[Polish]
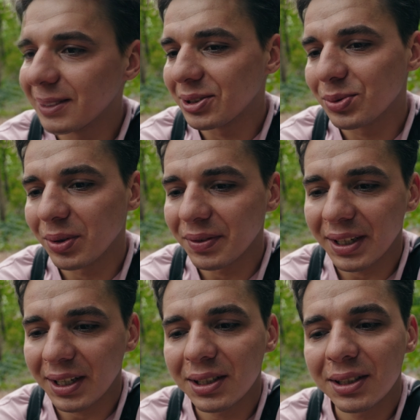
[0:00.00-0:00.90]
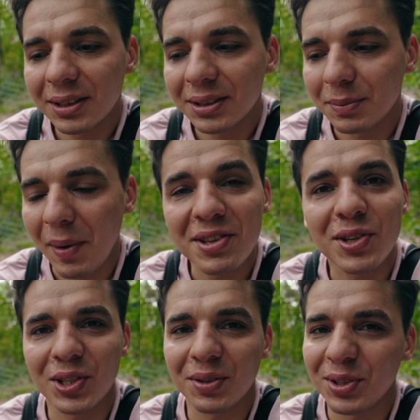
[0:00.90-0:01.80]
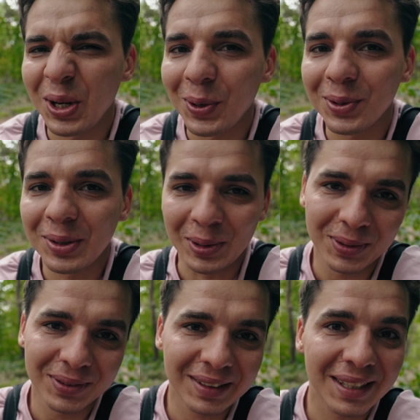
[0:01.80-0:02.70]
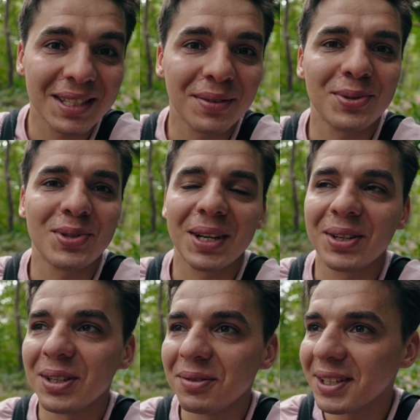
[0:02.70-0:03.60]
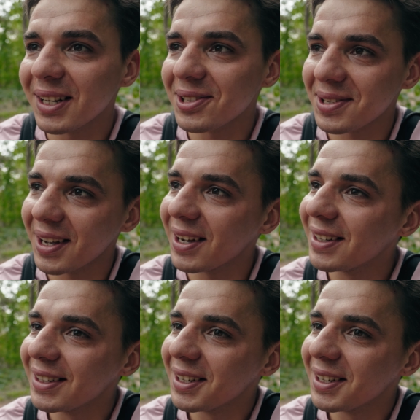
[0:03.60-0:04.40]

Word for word: I człowiek męczy się w środku, na zewnątrz tego nie widać, a